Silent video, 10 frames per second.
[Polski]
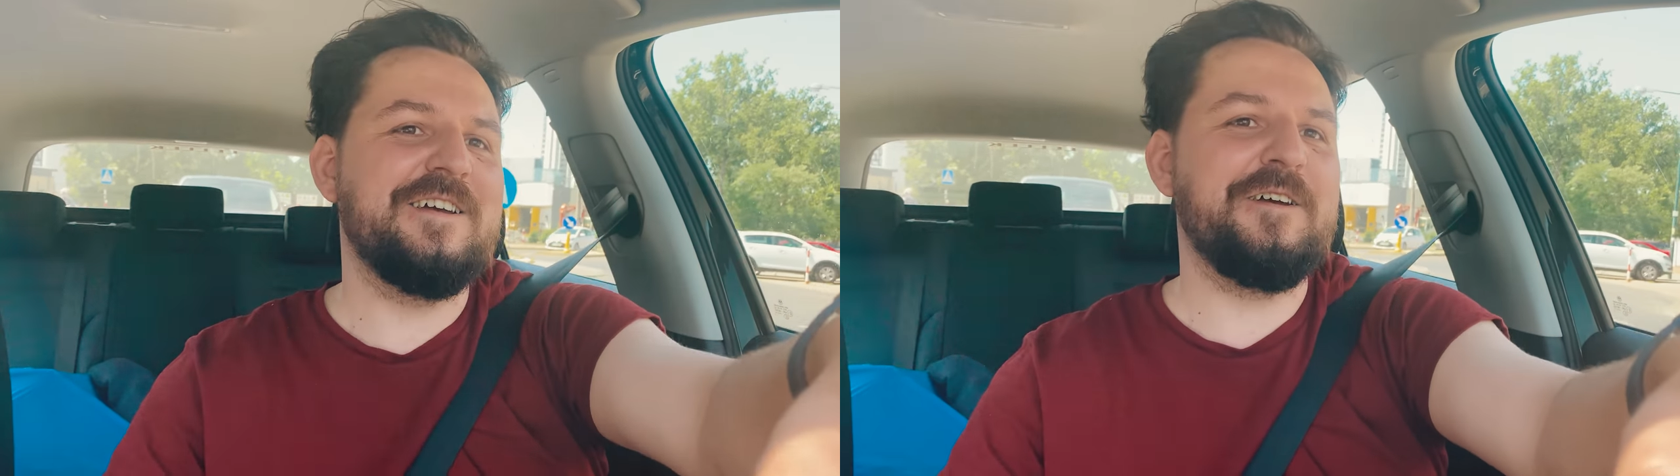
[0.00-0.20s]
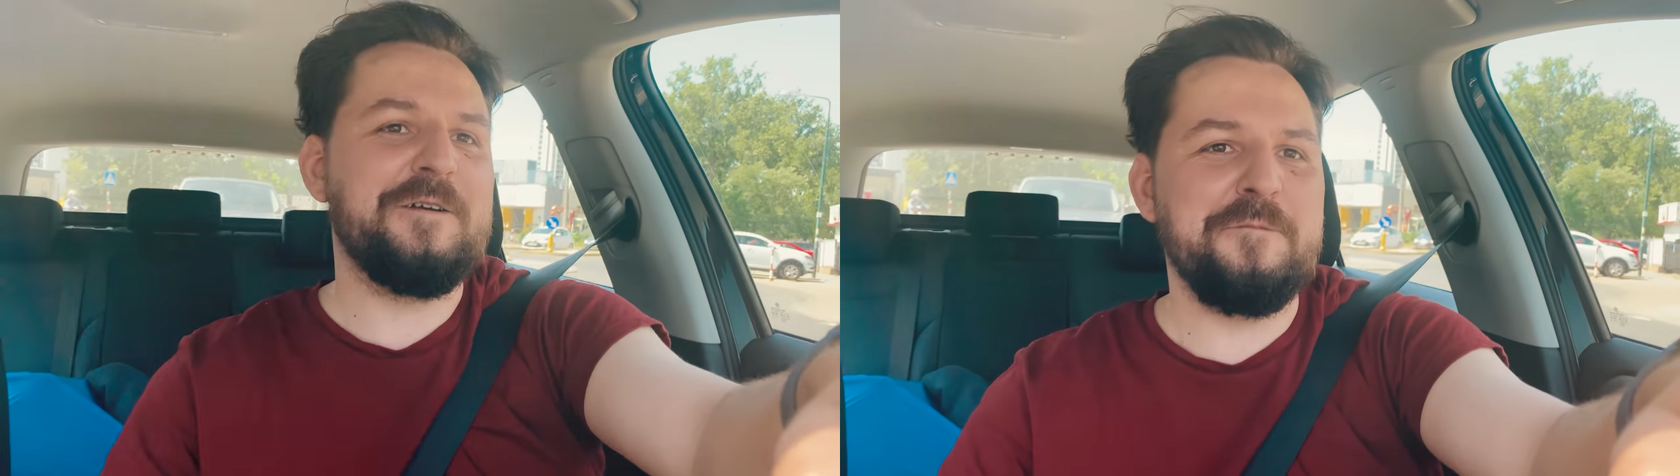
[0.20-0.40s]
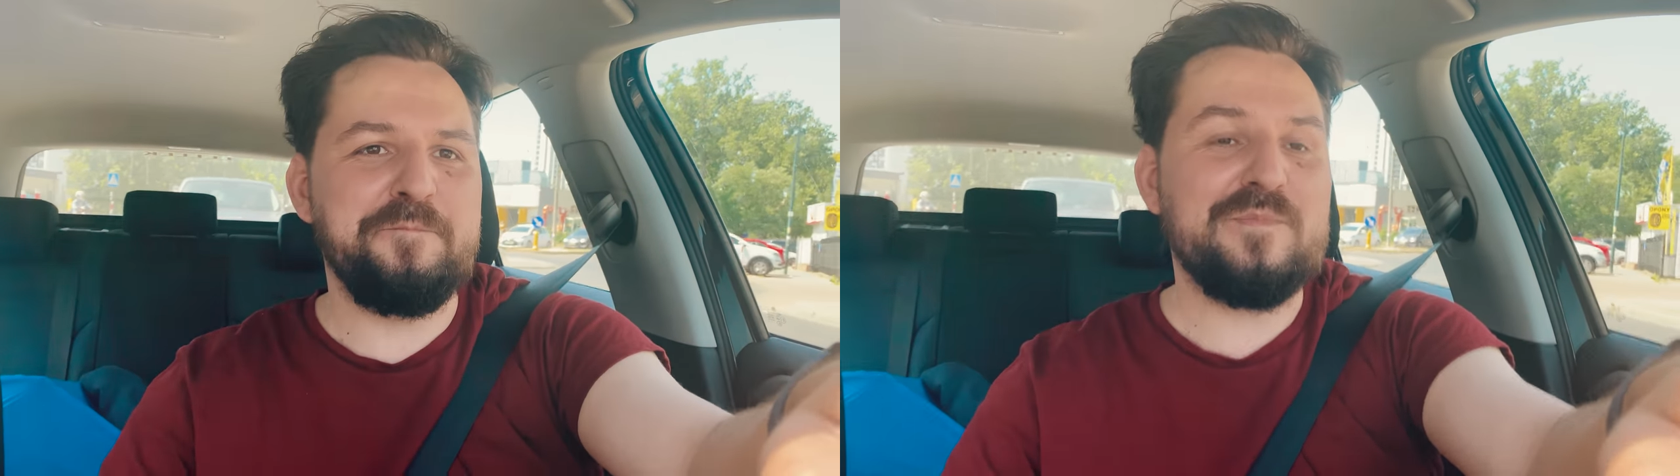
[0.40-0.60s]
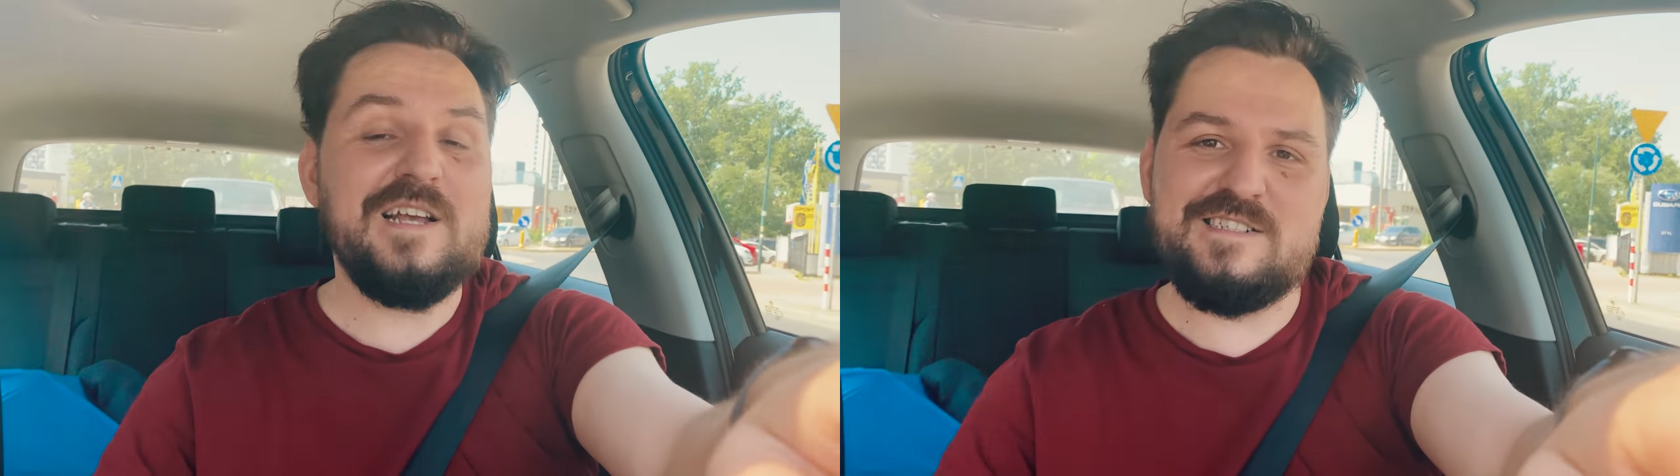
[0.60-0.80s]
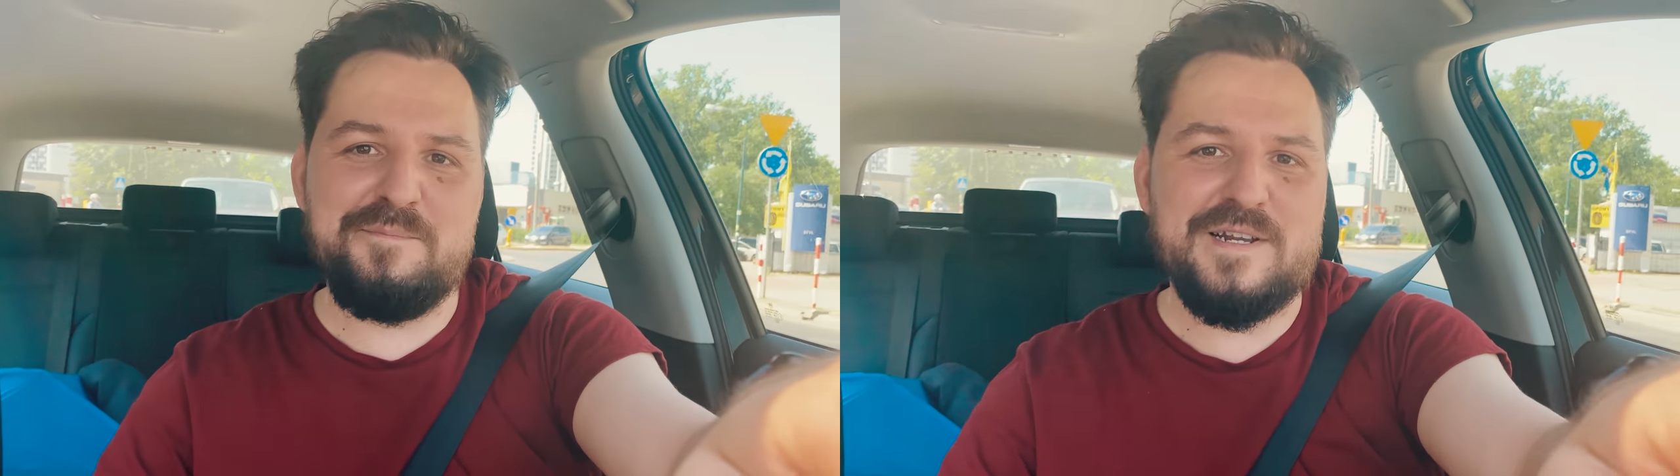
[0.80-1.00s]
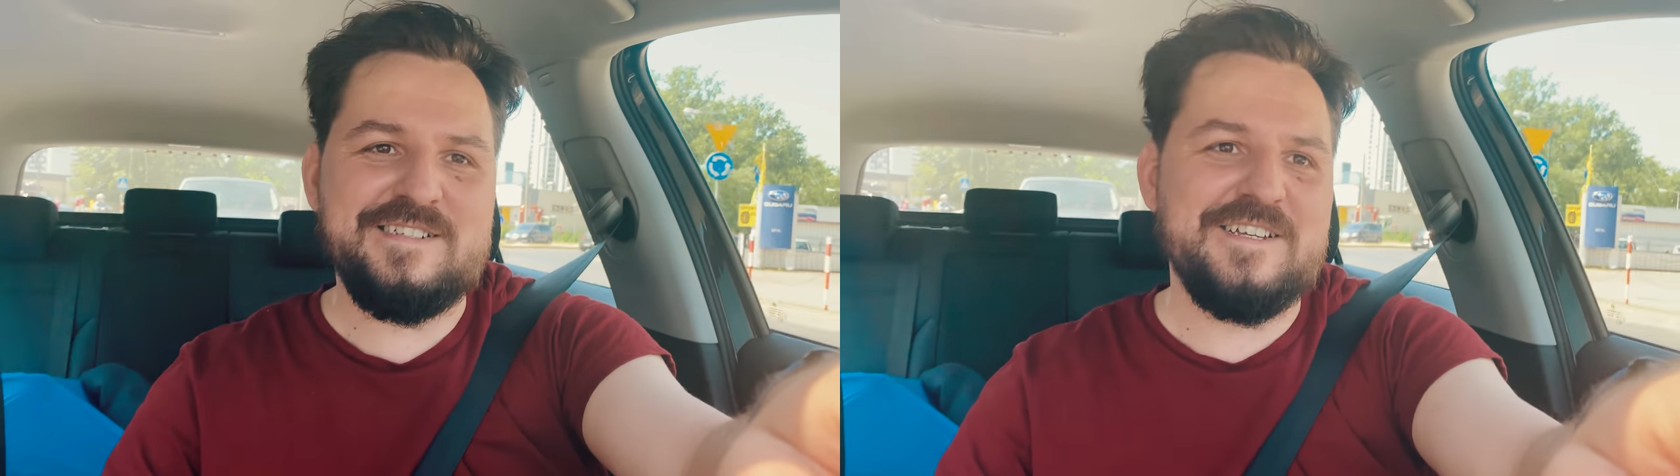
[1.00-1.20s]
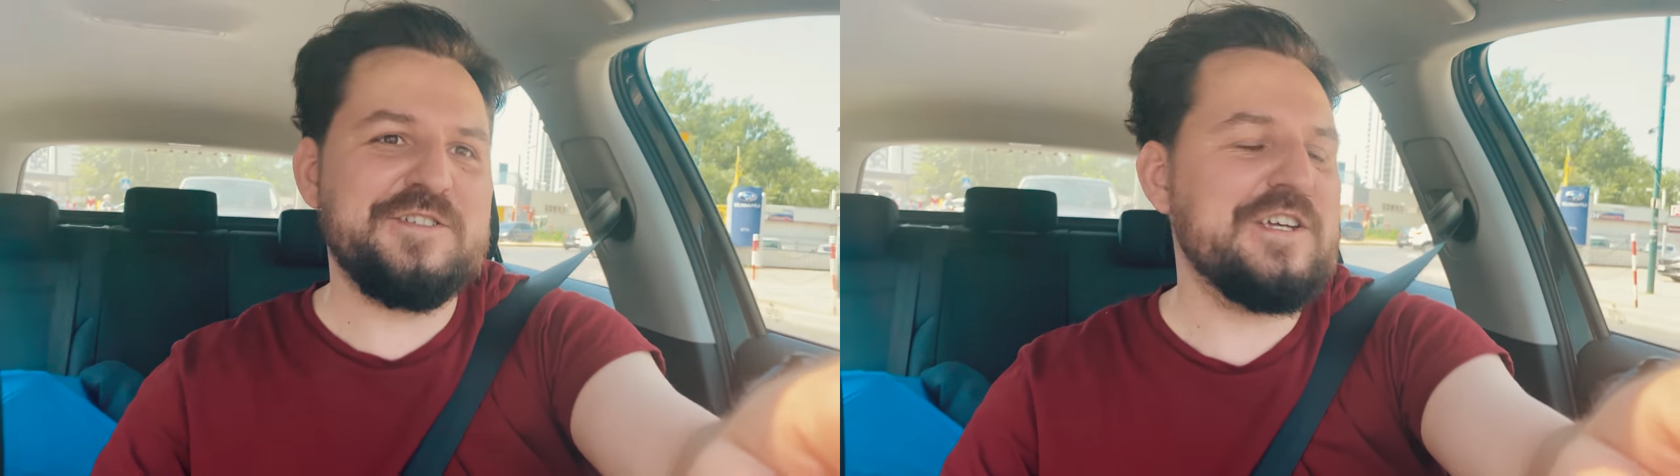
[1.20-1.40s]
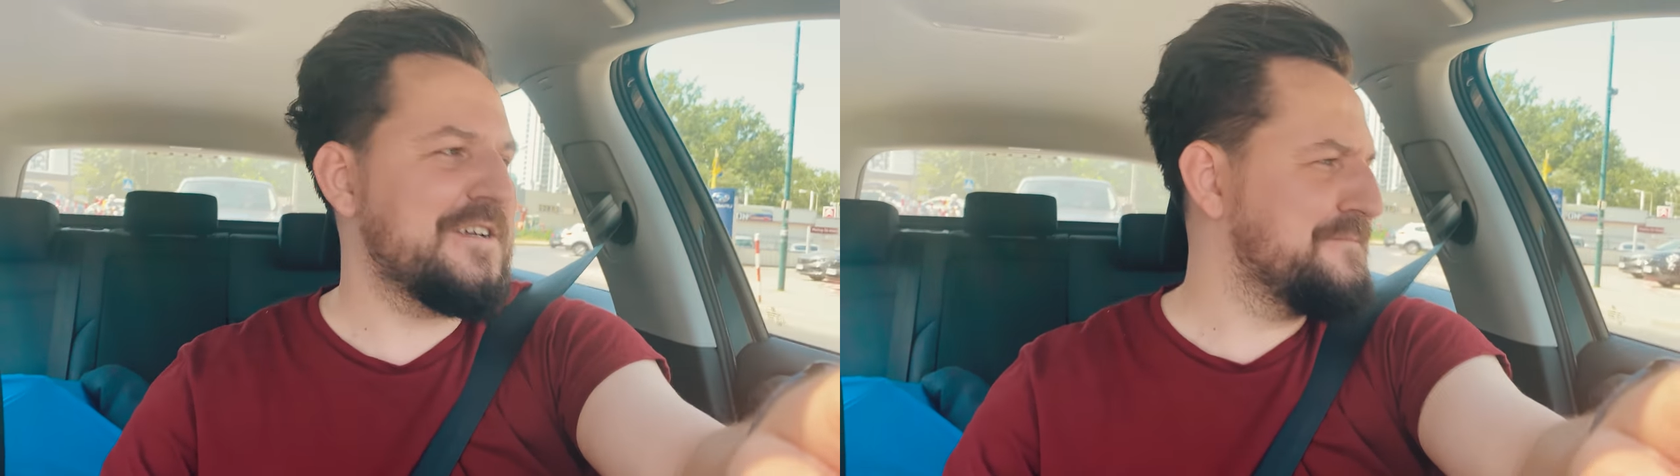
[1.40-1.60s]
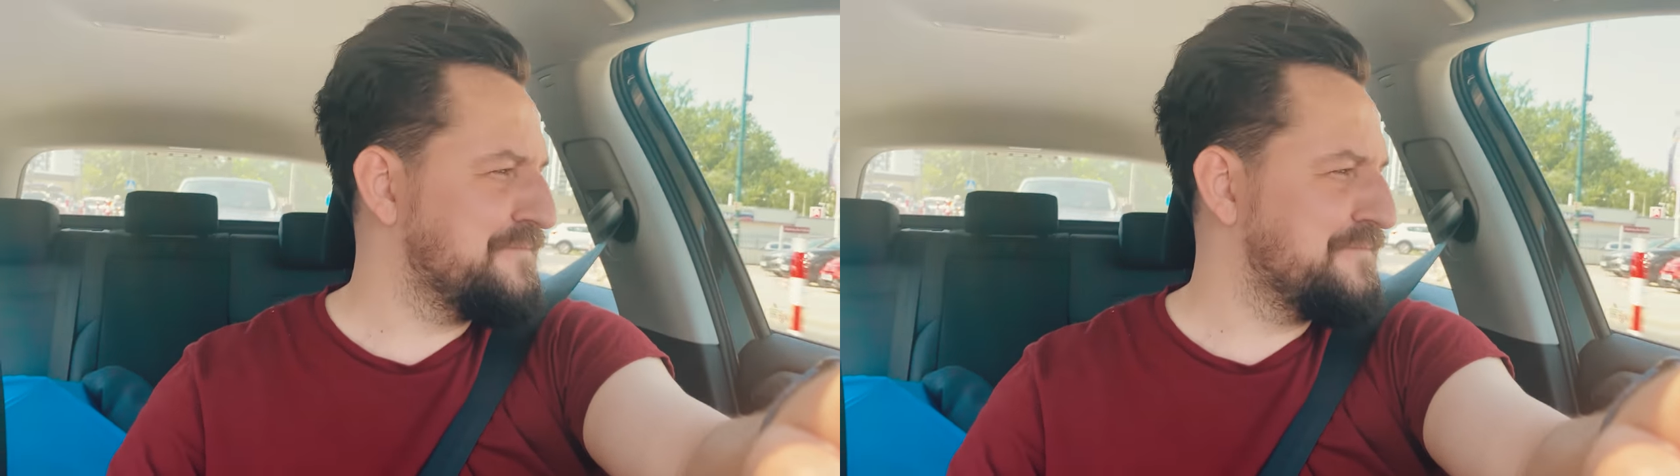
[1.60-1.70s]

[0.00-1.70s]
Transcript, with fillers: e, za prezencik,